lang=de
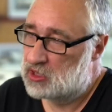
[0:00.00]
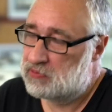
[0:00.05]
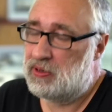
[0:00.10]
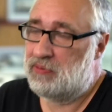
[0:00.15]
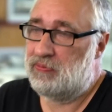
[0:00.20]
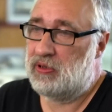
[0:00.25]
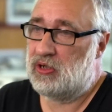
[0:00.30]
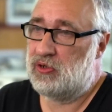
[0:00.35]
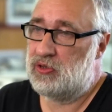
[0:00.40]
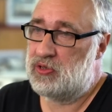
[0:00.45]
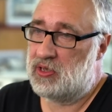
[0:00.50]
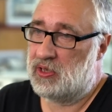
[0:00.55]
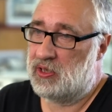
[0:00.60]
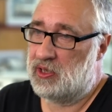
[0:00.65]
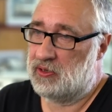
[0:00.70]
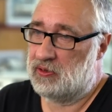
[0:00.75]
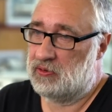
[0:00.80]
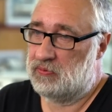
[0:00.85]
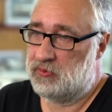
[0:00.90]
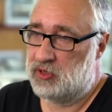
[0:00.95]
das wollen wir
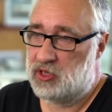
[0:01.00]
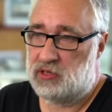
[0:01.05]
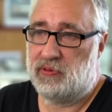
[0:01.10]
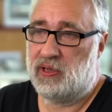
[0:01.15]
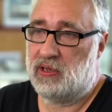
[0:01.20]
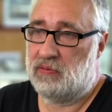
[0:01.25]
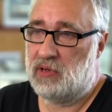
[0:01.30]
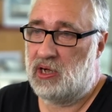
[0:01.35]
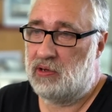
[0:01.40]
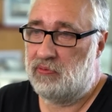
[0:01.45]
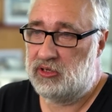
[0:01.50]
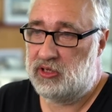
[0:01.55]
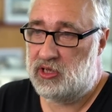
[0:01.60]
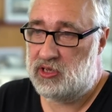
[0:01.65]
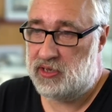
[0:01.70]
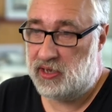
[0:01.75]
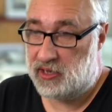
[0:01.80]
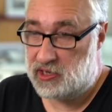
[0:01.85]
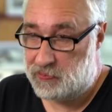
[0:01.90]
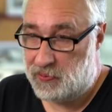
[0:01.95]
rauskriegen. Deswegen machen wir
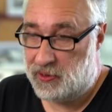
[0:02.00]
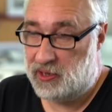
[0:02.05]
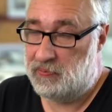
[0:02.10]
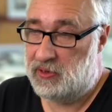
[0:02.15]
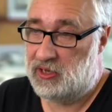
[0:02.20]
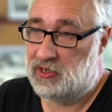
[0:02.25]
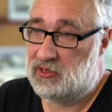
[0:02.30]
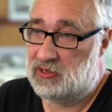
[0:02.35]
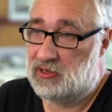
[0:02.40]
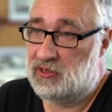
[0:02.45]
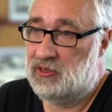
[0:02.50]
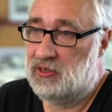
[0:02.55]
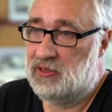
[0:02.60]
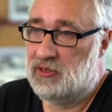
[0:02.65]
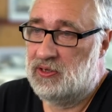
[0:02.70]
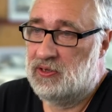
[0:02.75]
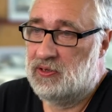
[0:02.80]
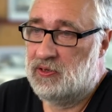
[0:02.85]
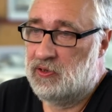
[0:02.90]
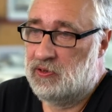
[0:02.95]
jetzt Experimente
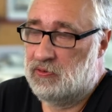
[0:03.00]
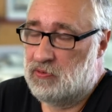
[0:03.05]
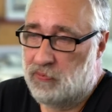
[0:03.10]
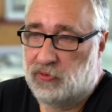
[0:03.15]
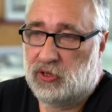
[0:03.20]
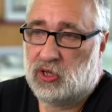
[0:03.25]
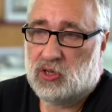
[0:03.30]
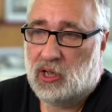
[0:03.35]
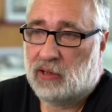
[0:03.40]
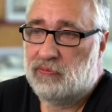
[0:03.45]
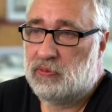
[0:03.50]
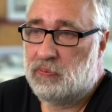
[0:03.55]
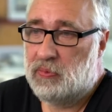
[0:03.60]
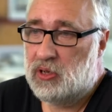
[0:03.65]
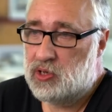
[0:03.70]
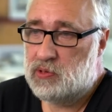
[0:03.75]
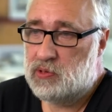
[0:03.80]
und wollen das einfach mal